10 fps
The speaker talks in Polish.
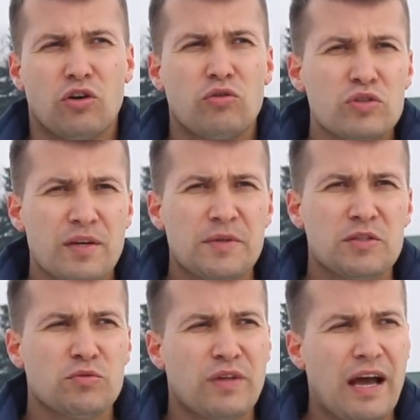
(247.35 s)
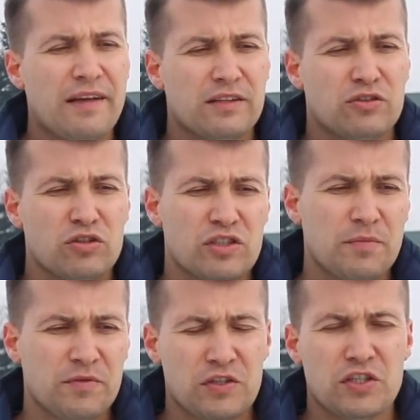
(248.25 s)
Kluczem jest tutaj to,
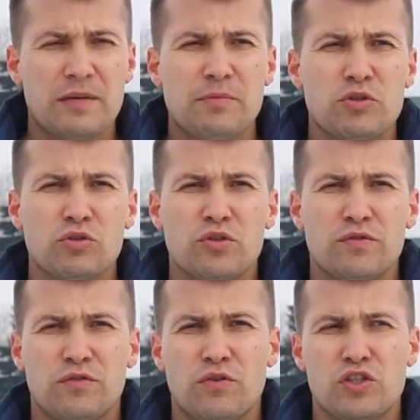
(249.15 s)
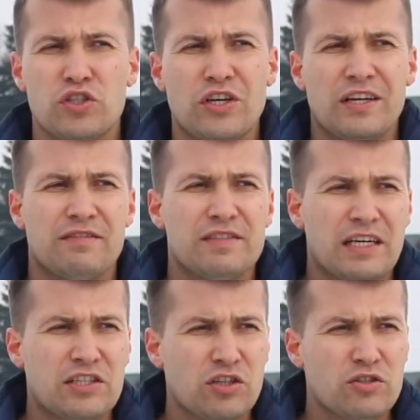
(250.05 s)
żeby właśnie na początku wytworzyć
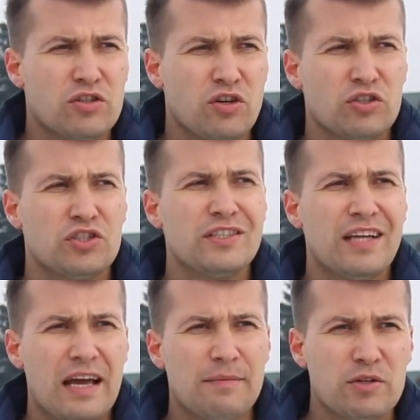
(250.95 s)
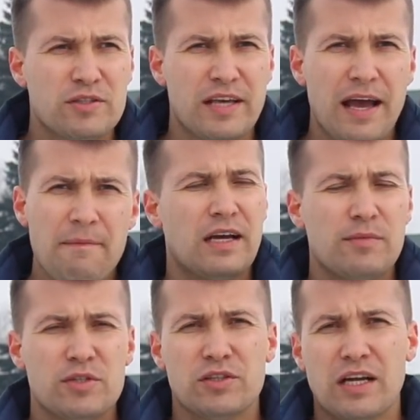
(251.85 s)
wystarczająco silne emocje,
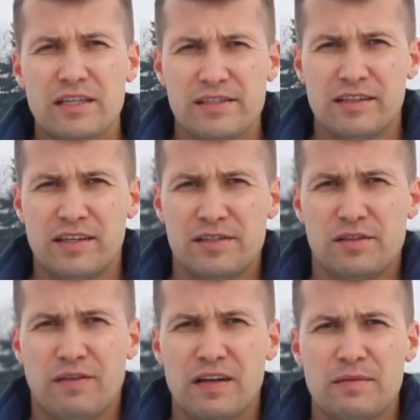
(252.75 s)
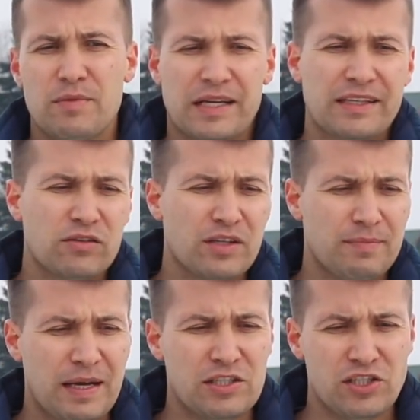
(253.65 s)
emocjonalne zainteresowanie, bo jak tego nie
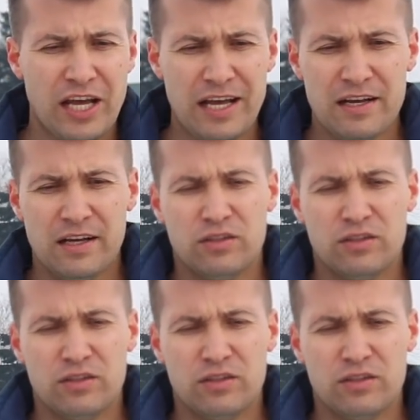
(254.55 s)
będzie,